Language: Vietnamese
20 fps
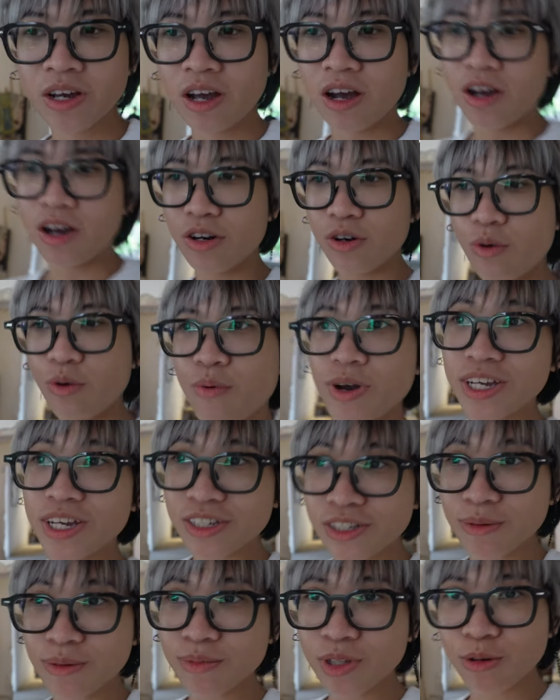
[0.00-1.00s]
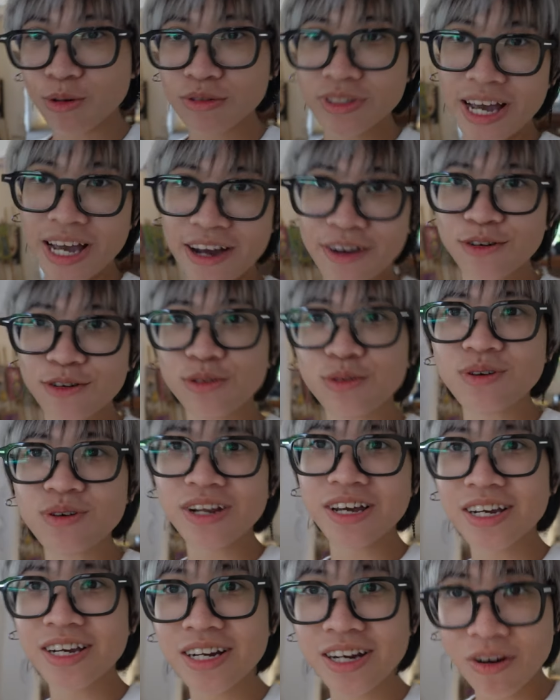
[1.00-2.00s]
Ờ, nó quay trong thiếu sáng có tốt
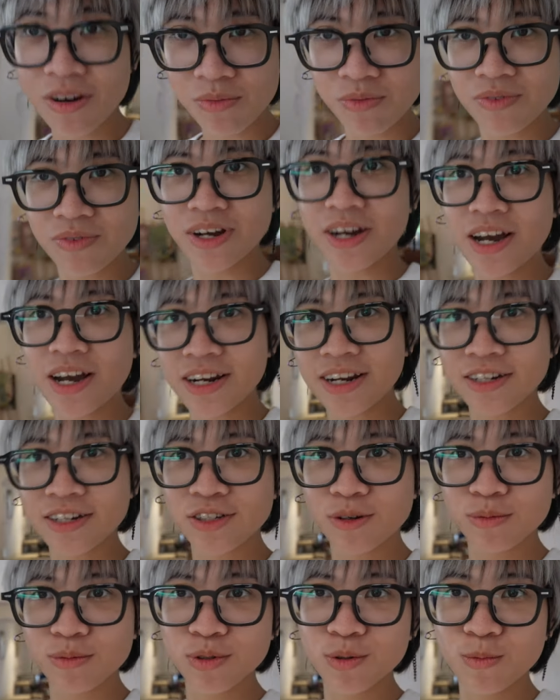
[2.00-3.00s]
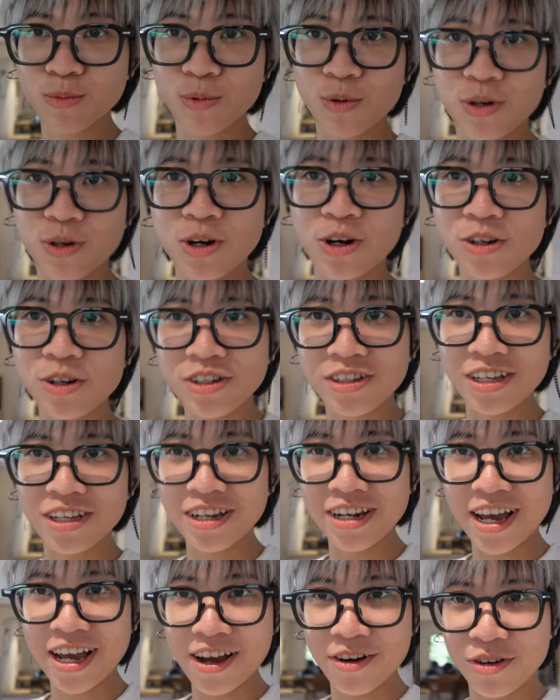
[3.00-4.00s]
hay không và khả năng chống sưng của nó như
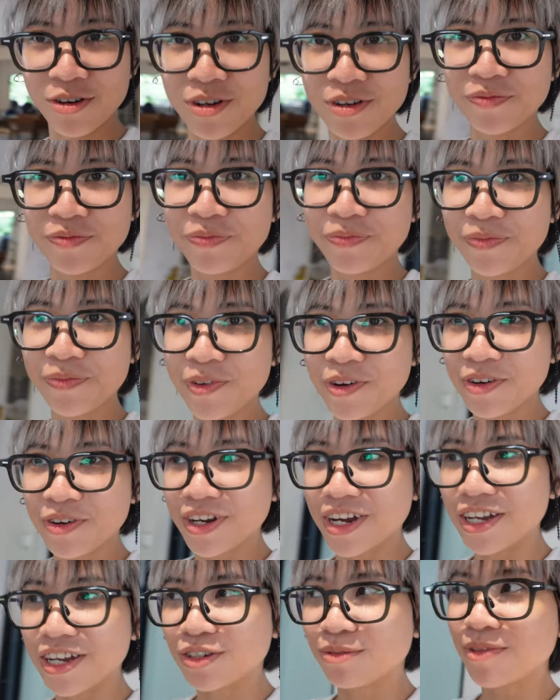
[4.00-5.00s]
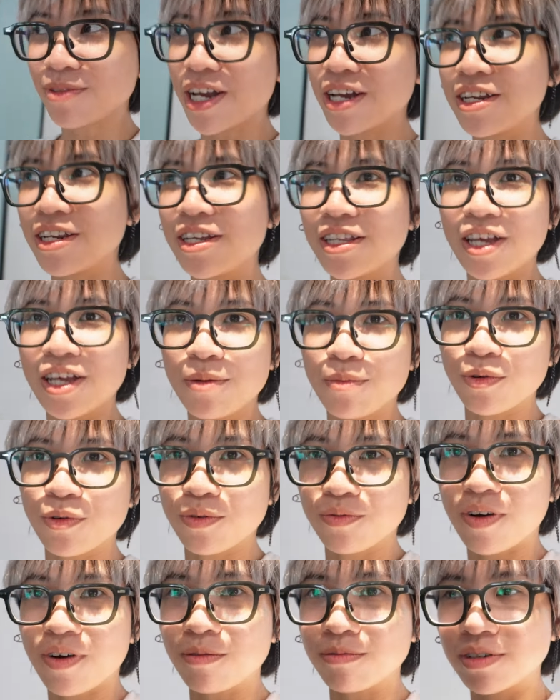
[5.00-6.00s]
thế nào ok chúng ta đi thêm
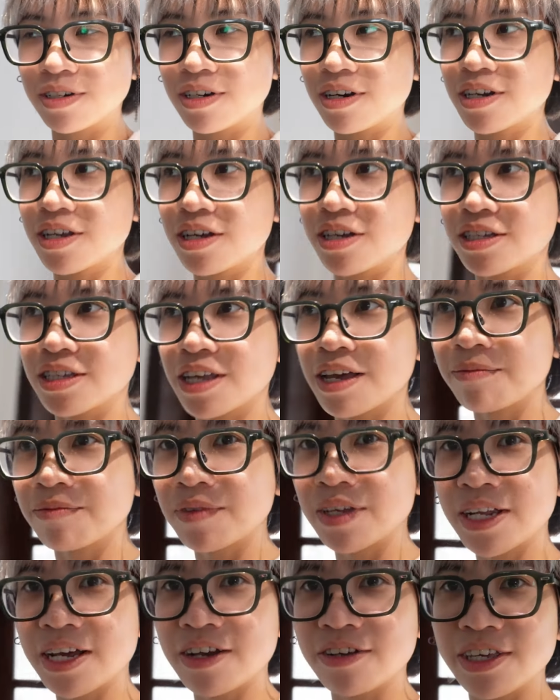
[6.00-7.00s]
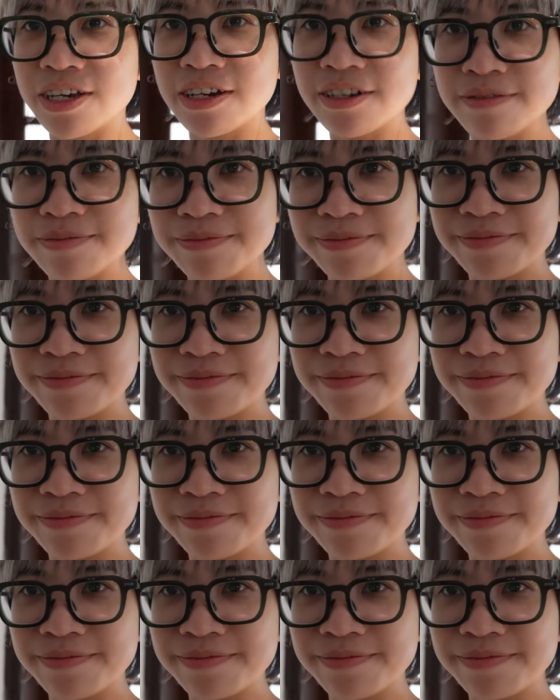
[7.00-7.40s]
một vòng nữa đi xem thế nào nhé